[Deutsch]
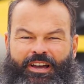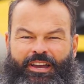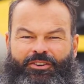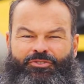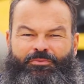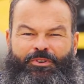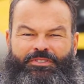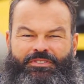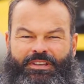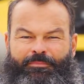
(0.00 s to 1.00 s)
Eigentümer
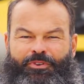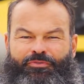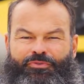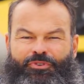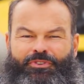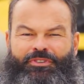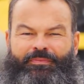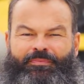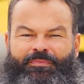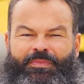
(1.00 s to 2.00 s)
zusammengeführt.
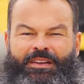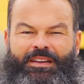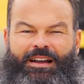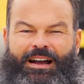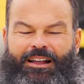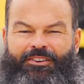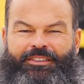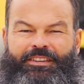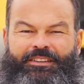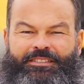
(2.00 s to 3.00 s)

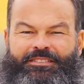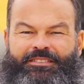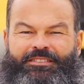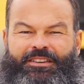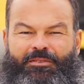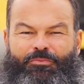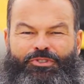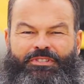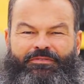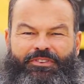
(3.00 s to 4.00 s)
Allerdings
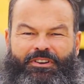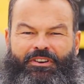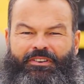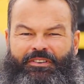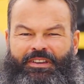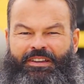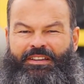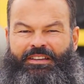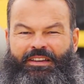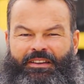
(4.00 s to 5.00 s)
mussten wir
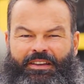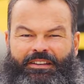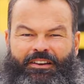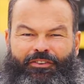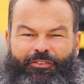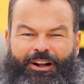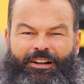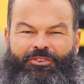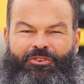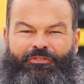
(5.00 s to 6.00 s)
in der
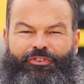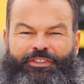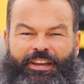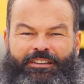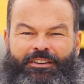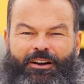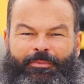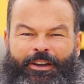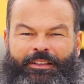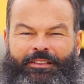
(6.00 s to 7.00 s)
Verwaltung verdeckt
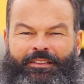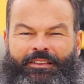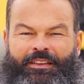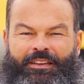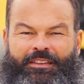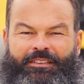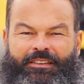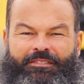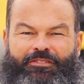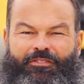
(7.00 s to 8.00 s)
arbeiten,
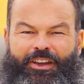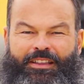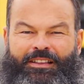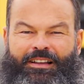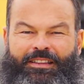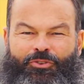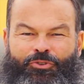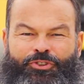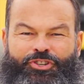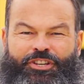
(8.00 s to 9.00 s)
denn wir werden an den
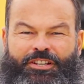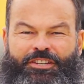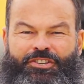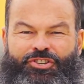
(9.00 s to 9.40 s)
unterschiedlichen